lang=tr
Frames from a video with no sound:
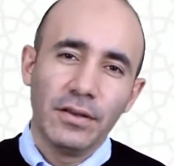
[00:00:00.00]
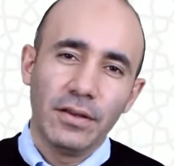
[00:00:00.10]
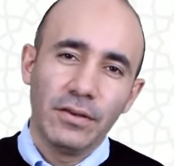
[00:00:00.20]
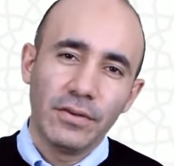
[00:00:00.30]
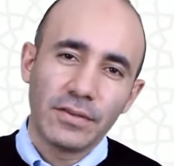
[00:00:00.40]

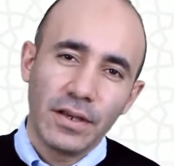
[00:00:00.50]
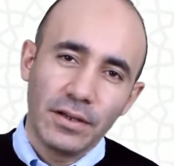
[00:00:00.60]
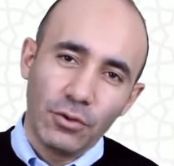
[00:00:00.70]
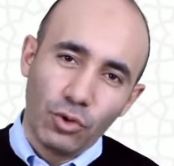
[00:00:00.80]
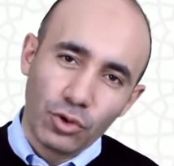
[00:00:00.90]
e,
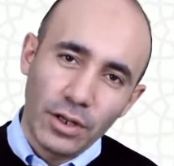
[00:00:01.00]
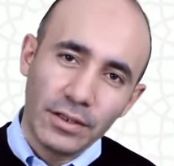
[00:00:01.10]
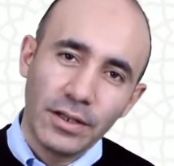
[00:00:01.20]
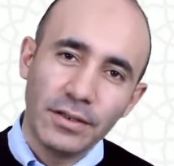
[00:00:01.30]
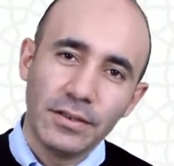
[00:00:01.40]
vesaire
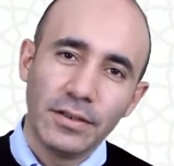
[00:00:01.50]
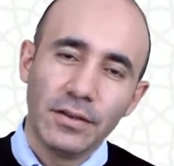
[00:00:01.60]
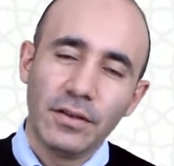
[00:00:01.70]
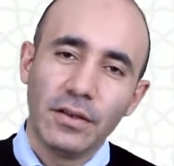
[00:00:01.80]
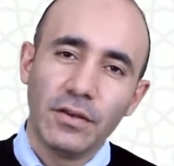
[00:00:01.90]
organların
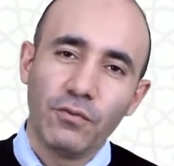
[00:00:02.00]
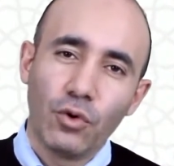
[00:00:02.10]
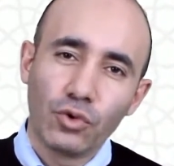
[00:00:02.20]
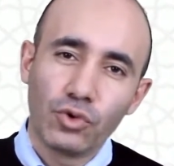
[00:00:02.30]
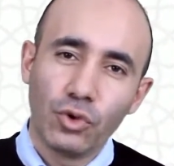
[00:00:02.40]
e,
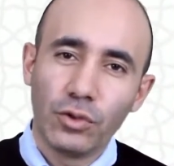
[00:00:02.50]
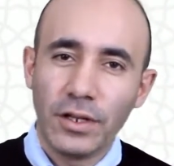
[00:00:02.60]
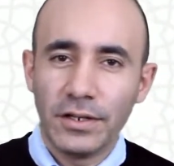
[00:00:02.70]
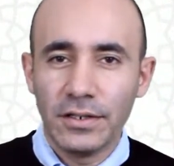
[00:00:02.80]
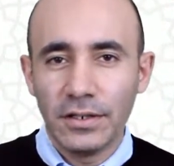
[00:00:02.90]

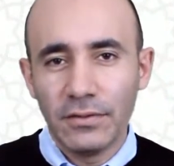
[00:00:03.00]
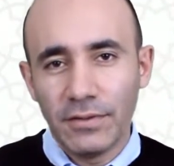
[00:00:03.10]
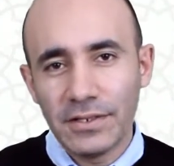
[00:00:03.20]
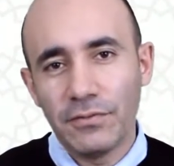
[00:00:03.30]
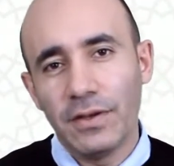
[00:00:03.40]
fonksiyonlarını,
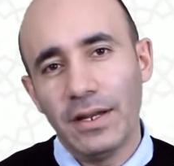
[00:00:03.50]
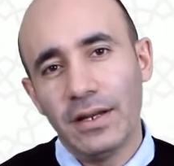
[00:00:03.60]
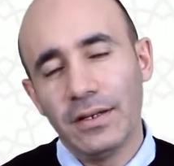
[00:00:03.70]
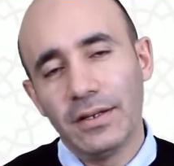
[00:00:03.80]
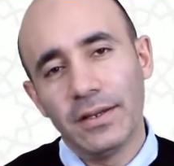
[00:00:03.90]

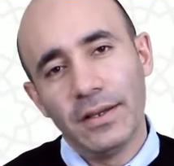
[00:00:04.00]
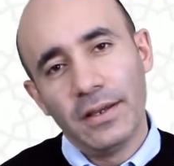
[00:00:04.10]
vazifelerini,